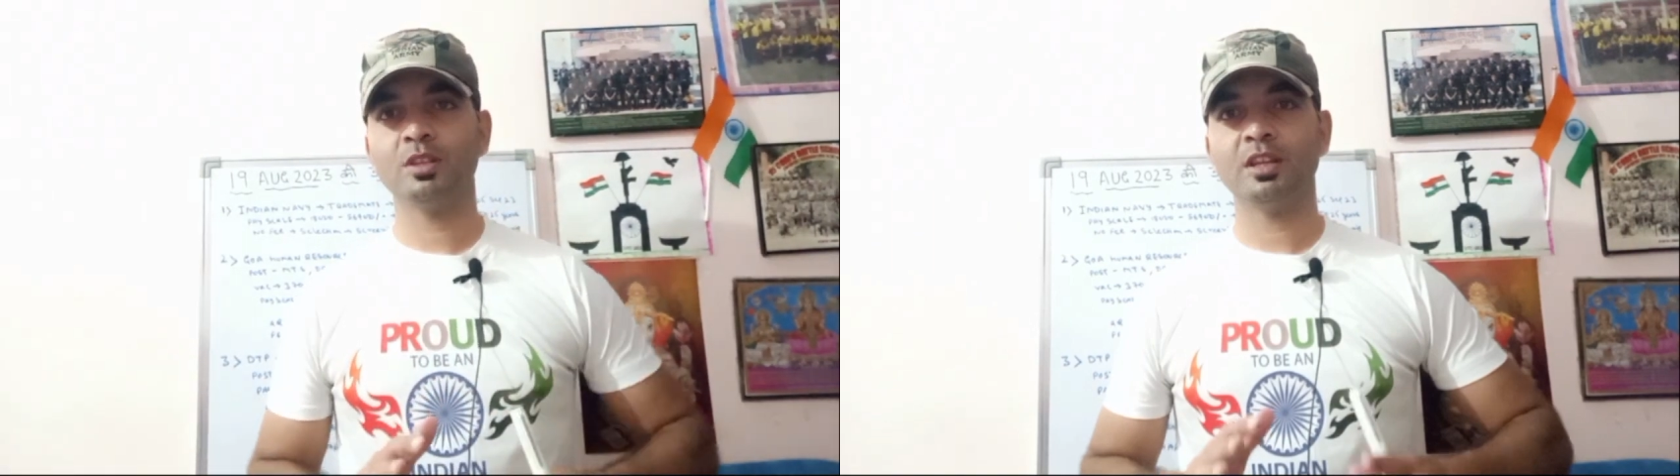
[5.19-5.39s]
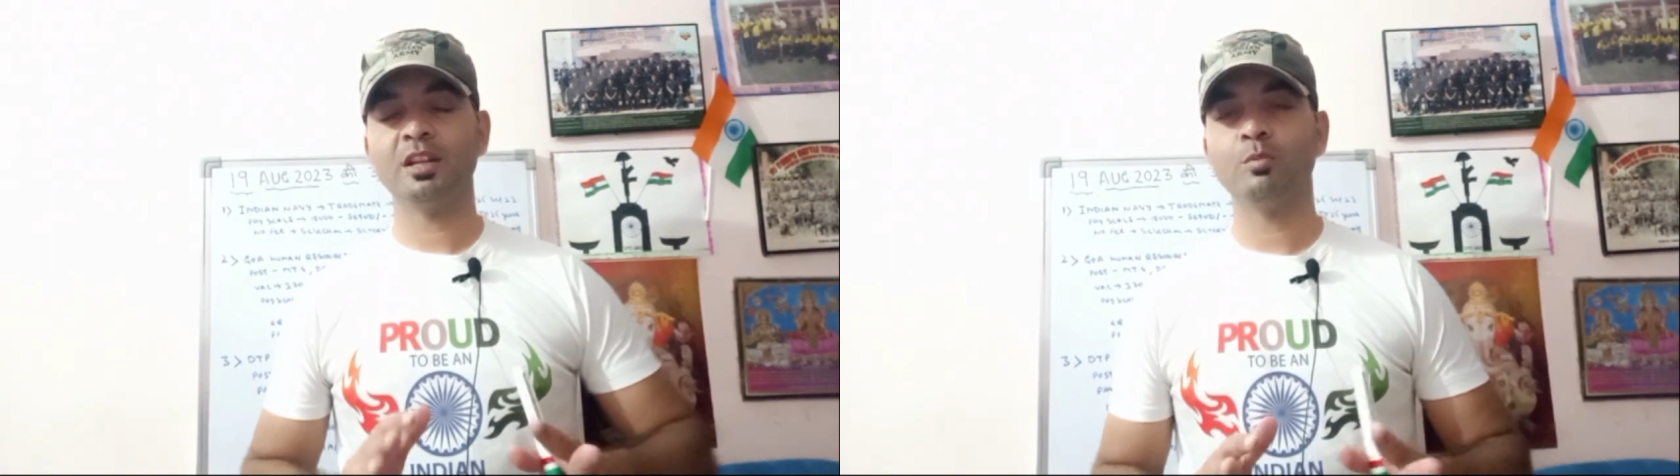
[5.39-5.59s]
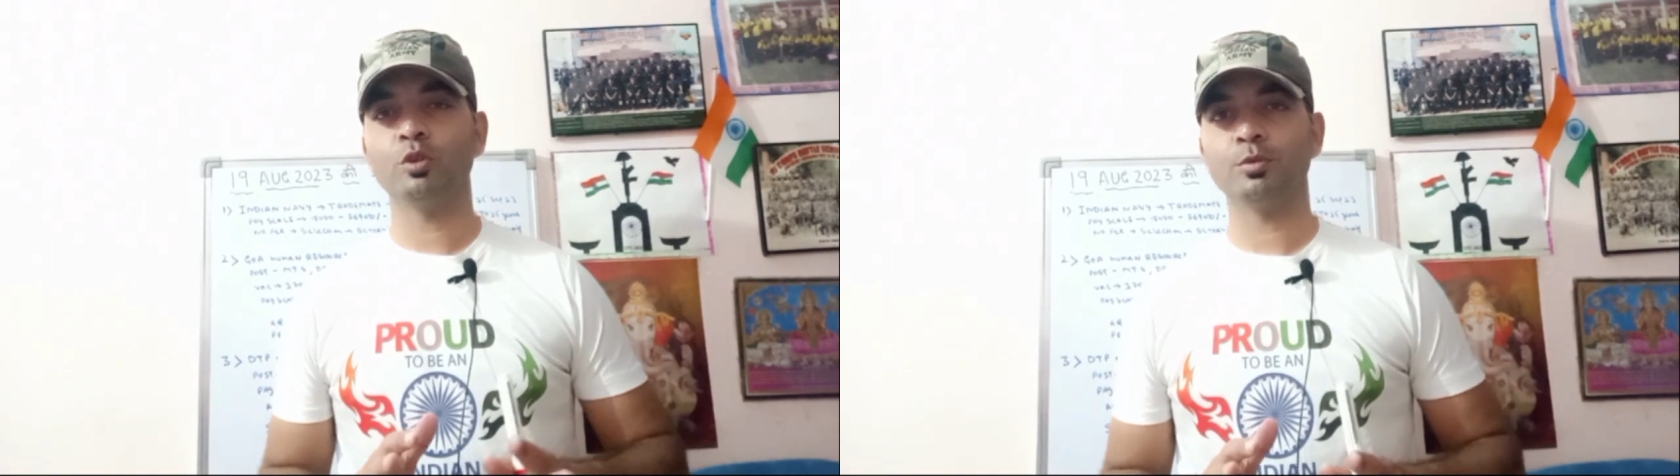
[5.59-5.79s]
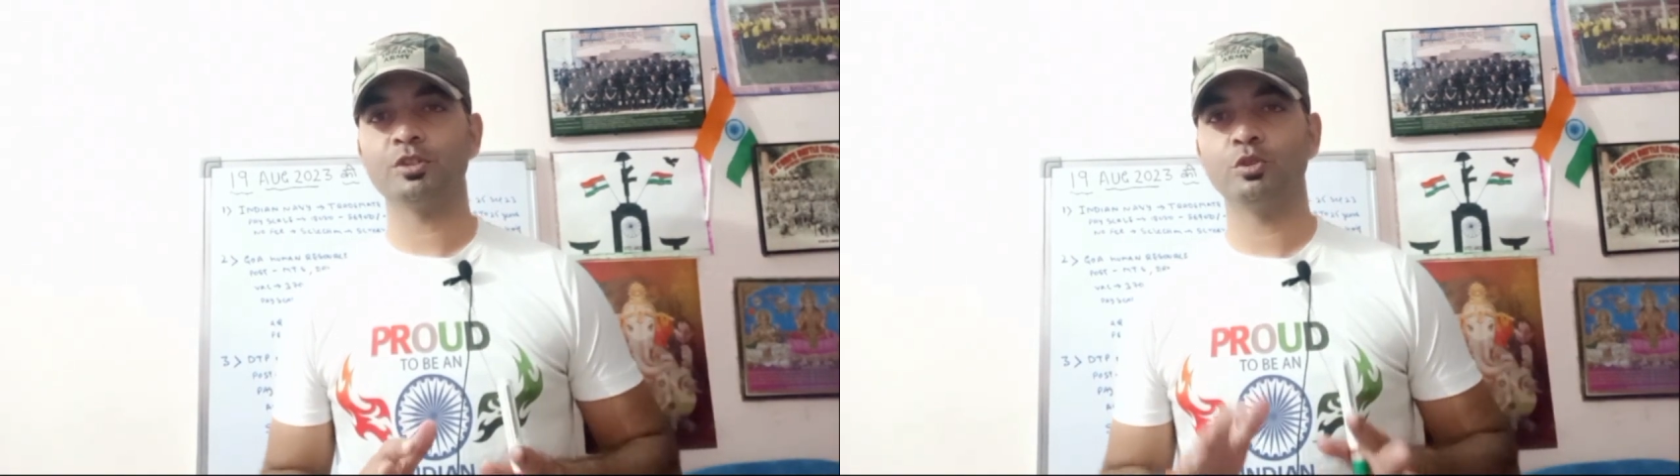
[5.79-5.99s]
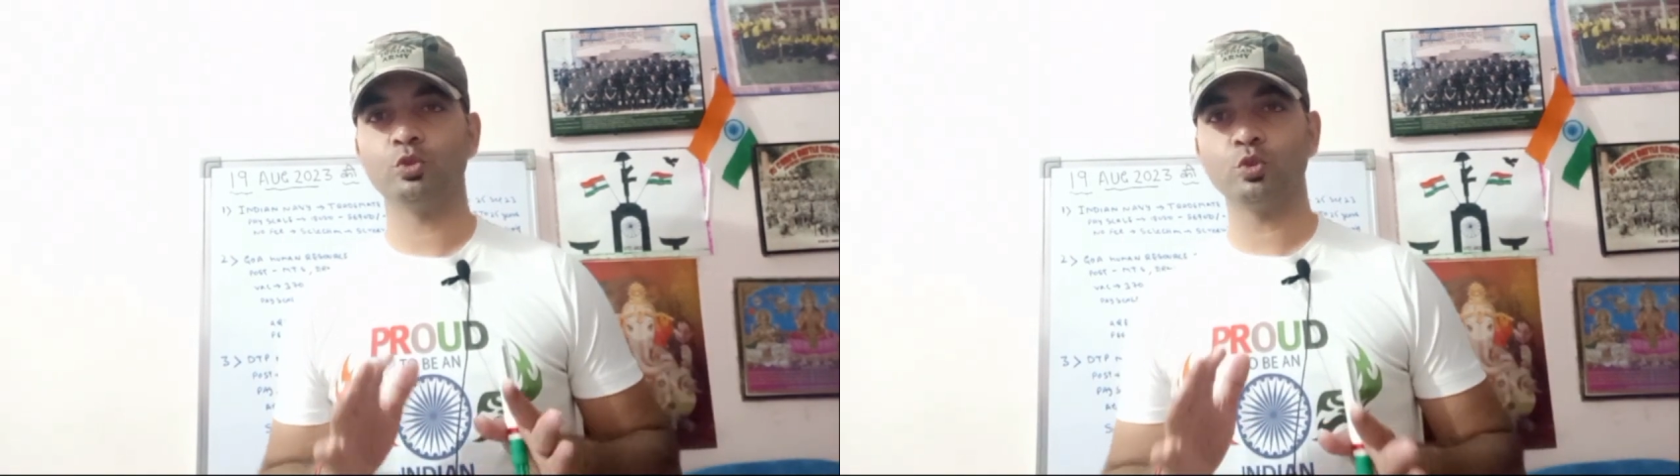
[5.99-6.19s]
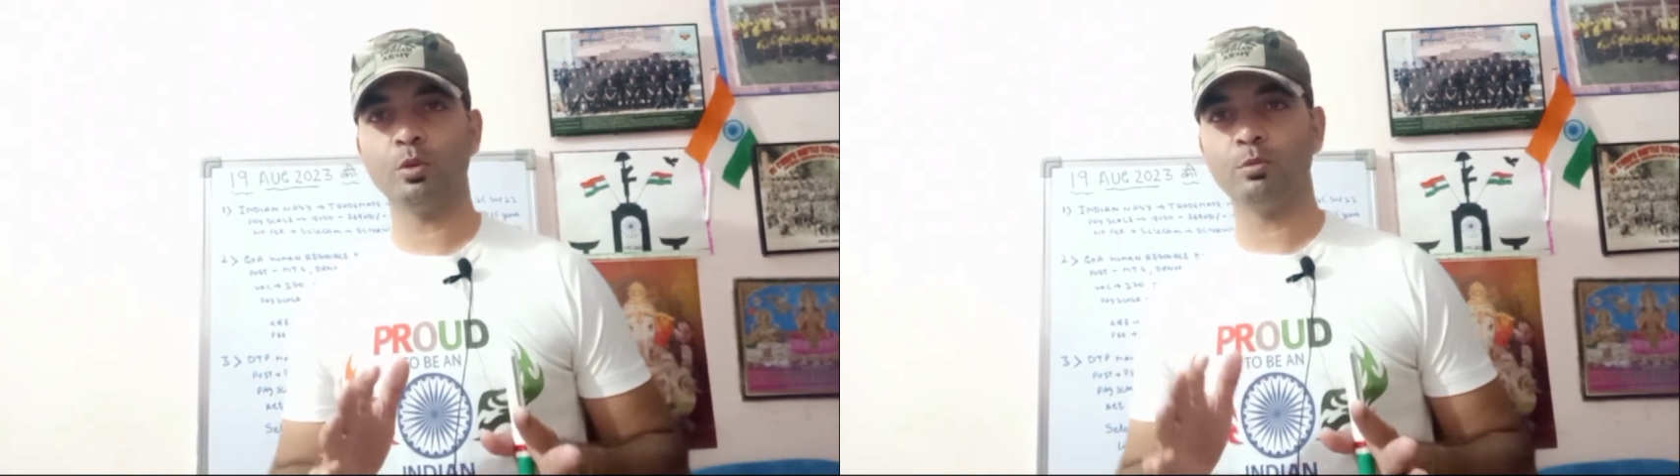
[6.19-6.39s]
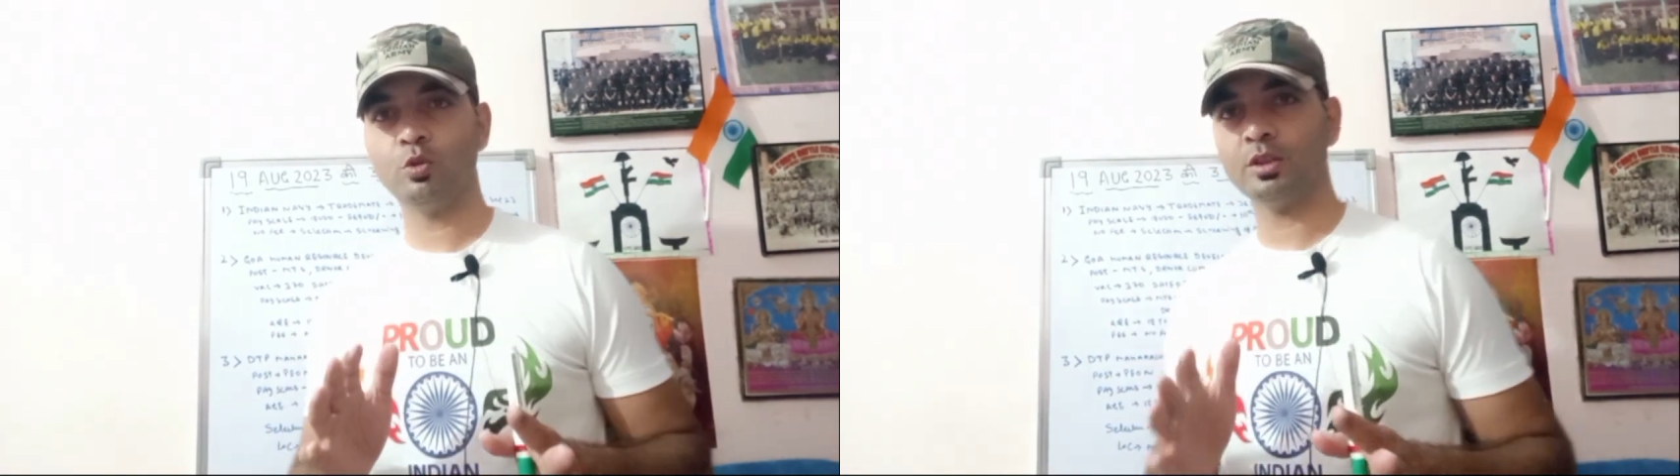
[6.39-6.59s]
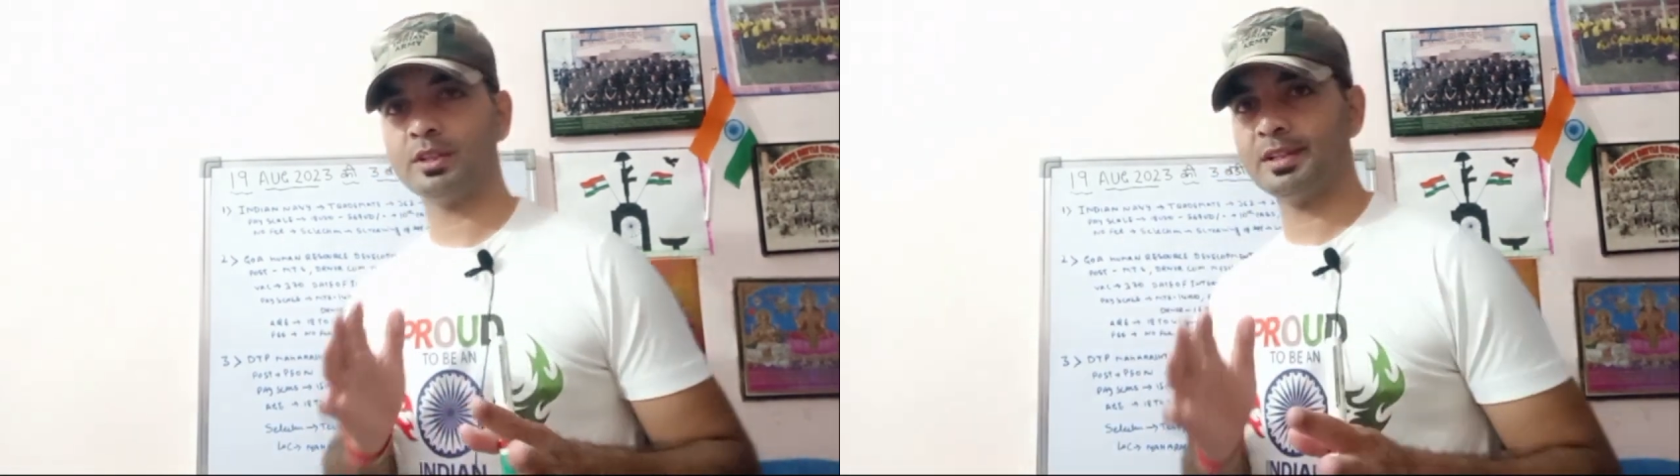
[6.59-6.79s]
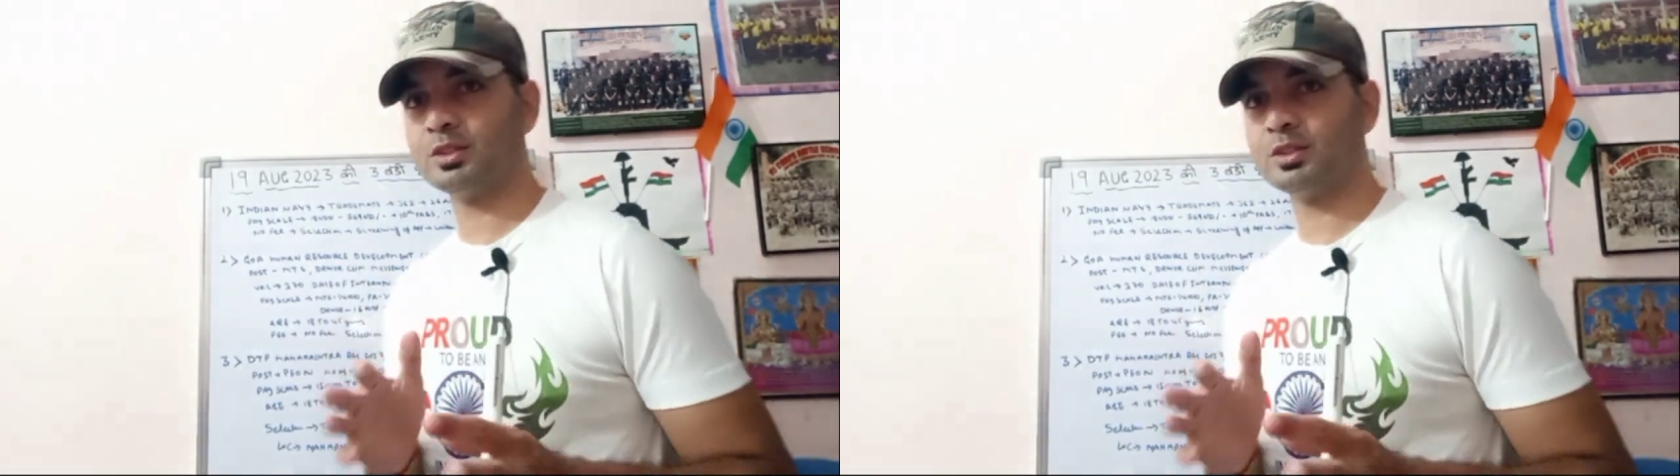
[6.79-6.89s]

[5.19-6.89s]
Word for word: ट्वेंटी अनिल मोटिवेशन दोस्तों आप लोगों का